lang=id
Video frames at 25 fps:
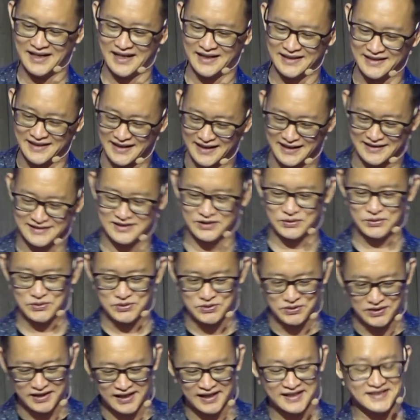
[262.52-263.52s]
ya, ada yang
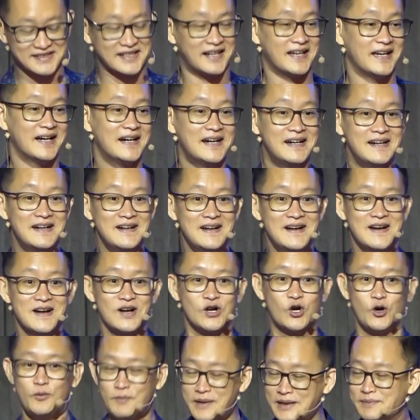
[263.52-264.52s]
setuju dengan saya.
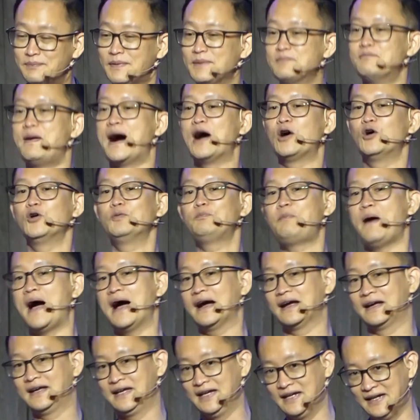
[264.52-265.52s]
Komitmen bangun
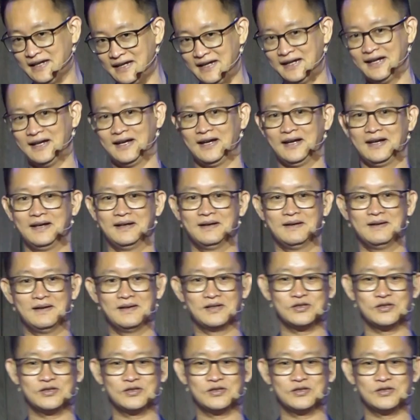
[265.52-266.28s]
pagi